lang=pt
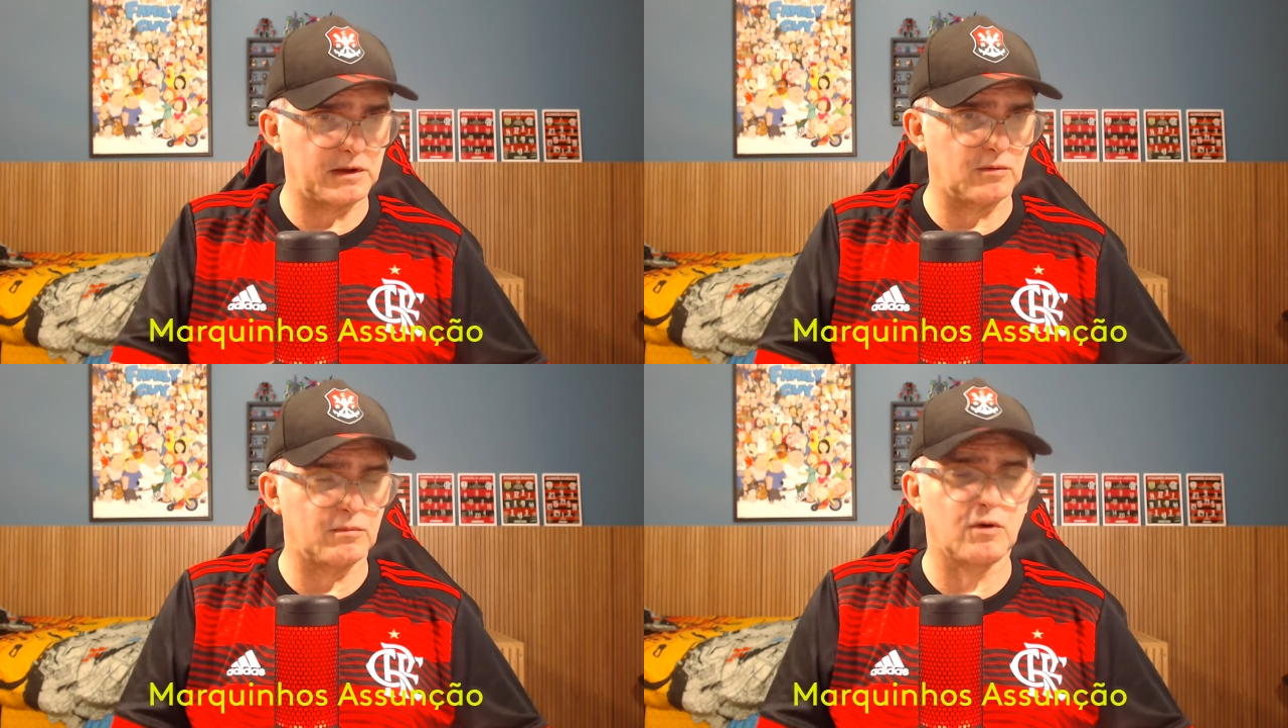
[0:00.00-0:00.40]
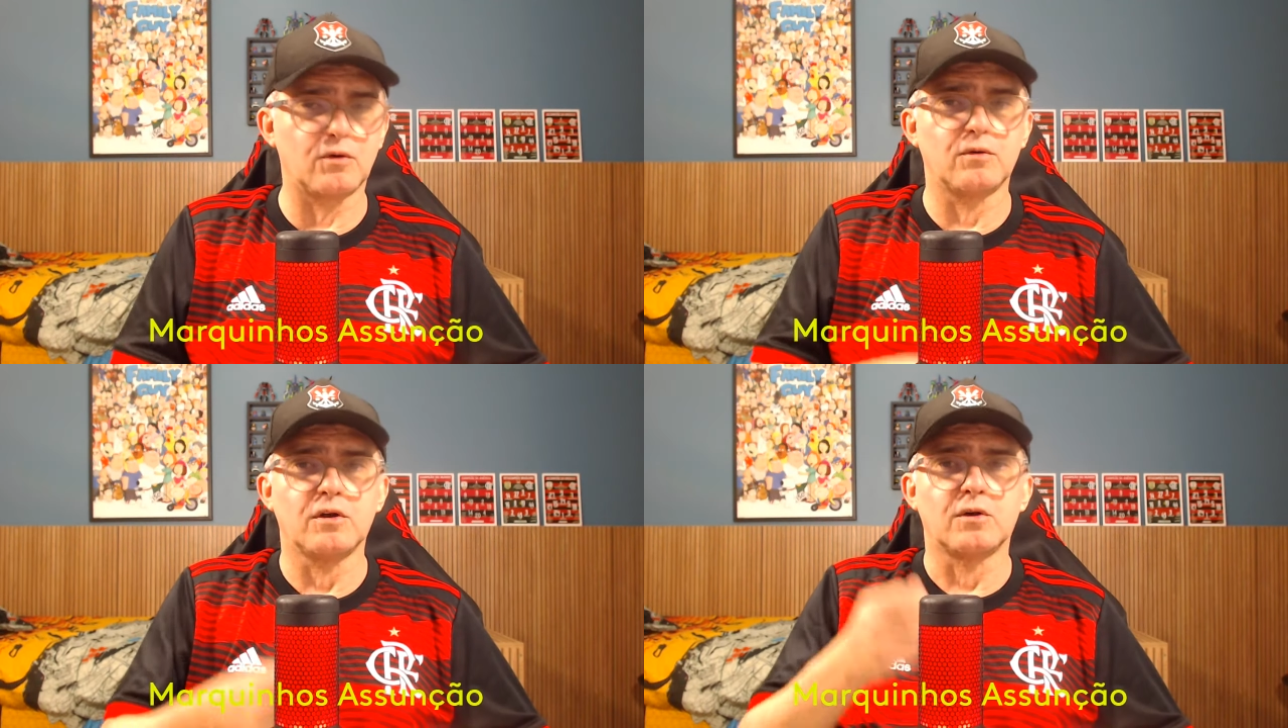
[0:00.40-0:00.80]

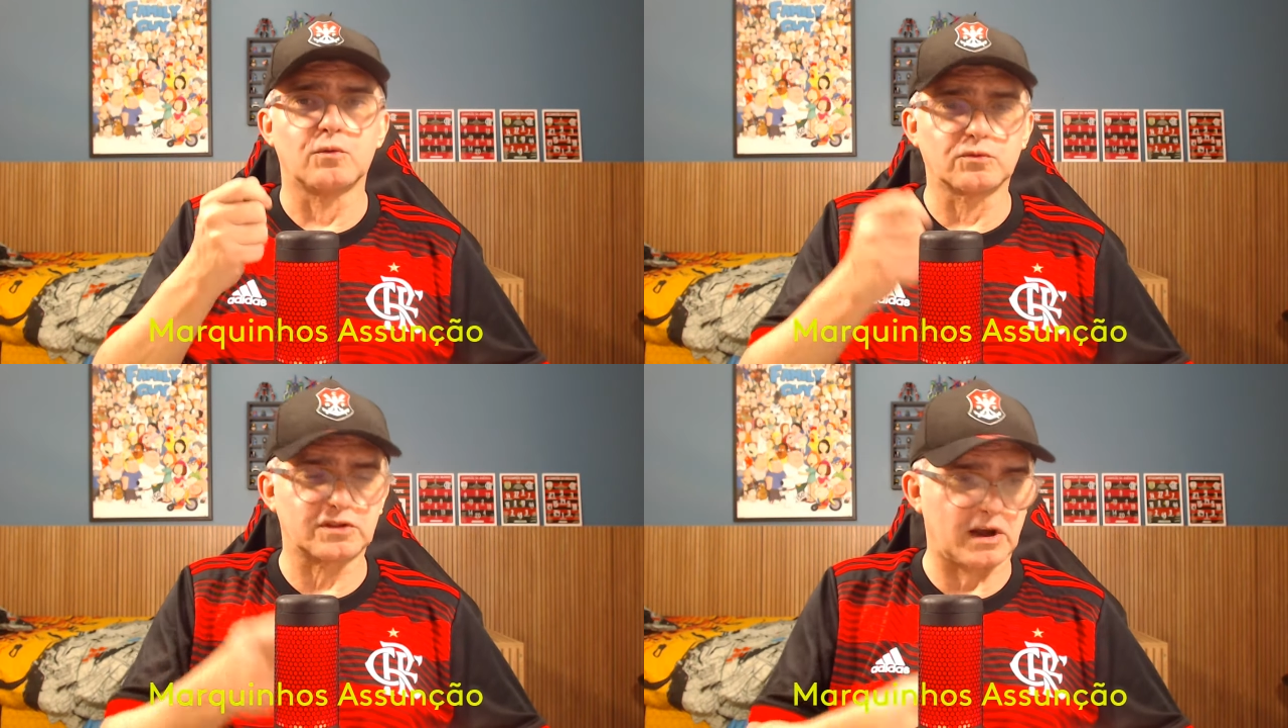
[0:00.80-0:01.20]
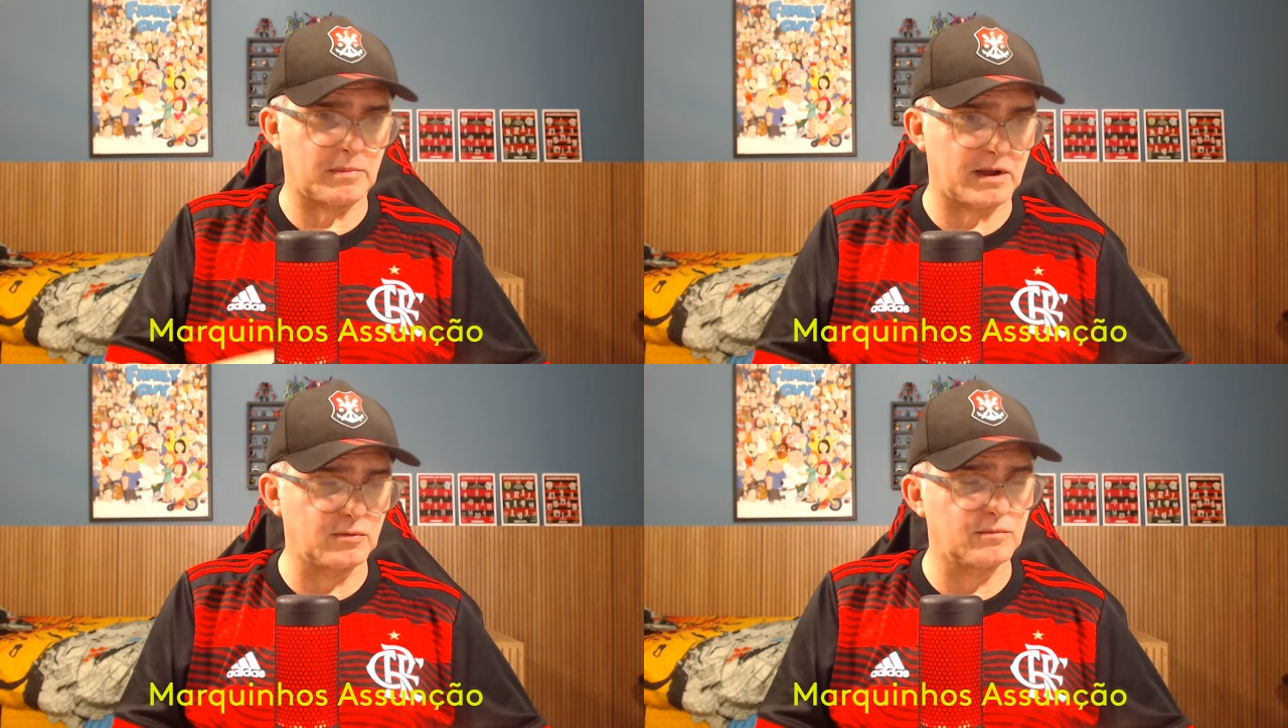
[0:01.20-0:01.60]
bom, um
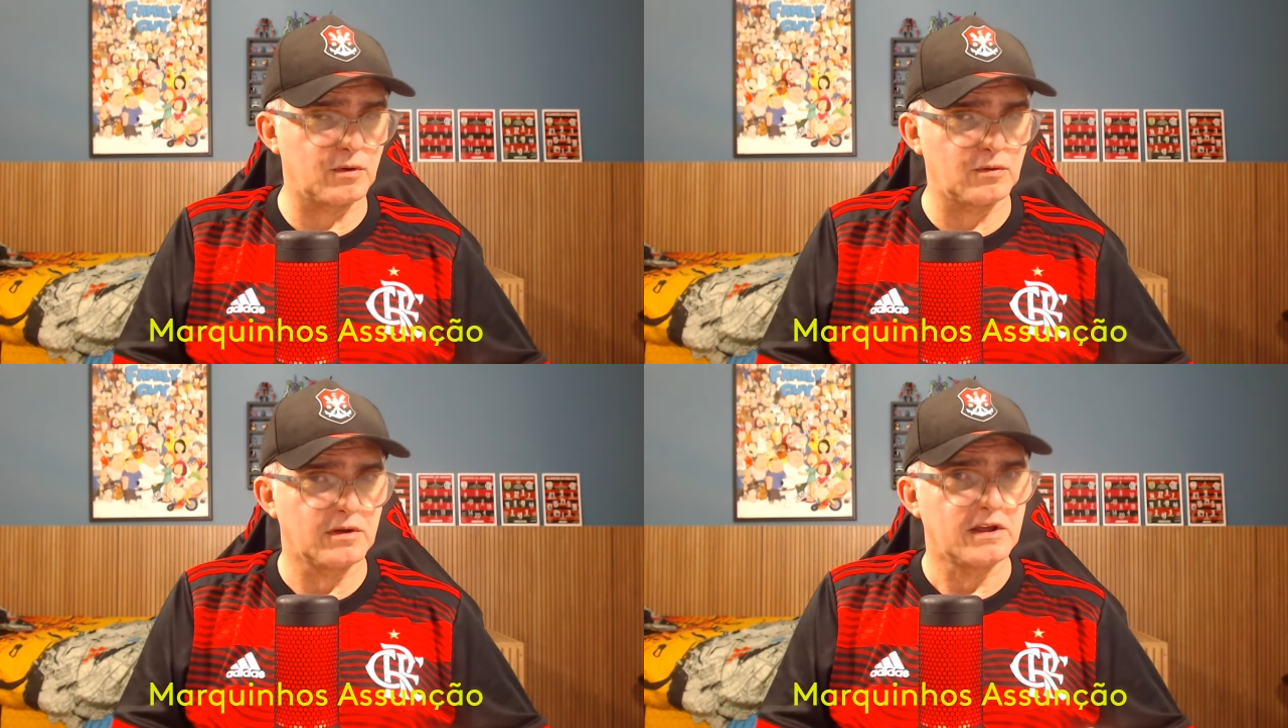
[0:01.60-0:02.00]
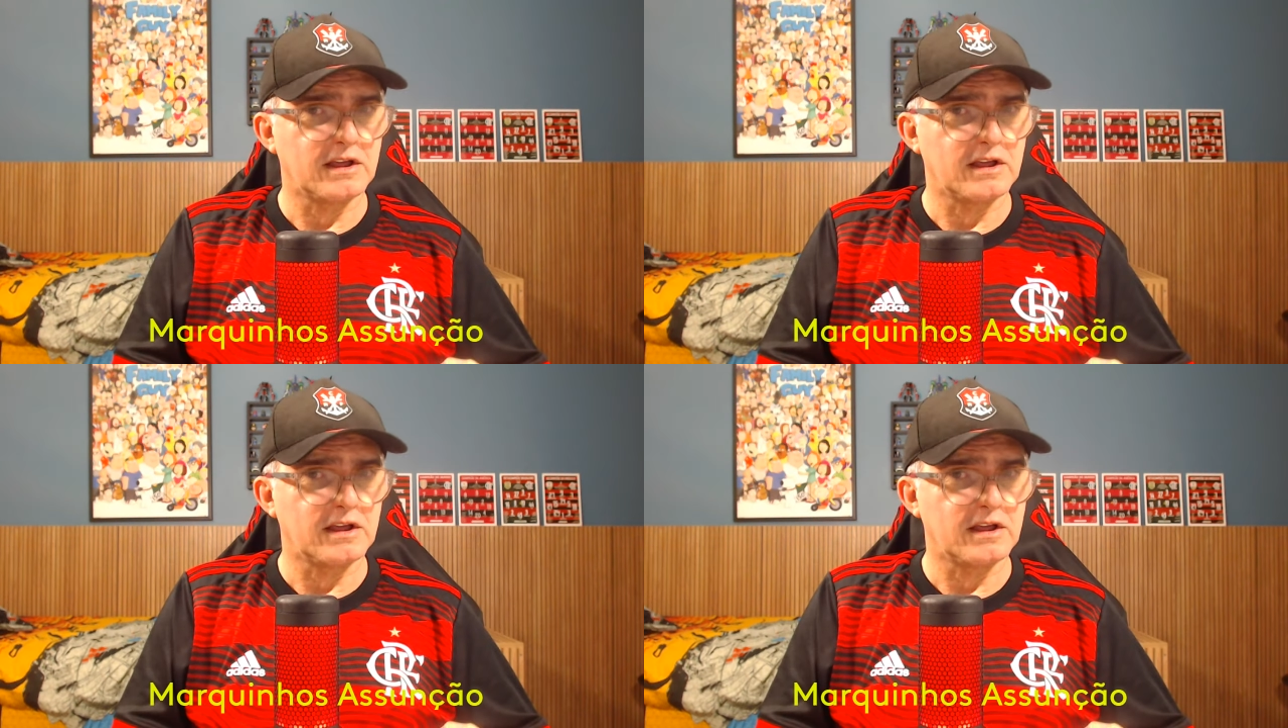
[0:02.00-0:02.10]
trabalho bom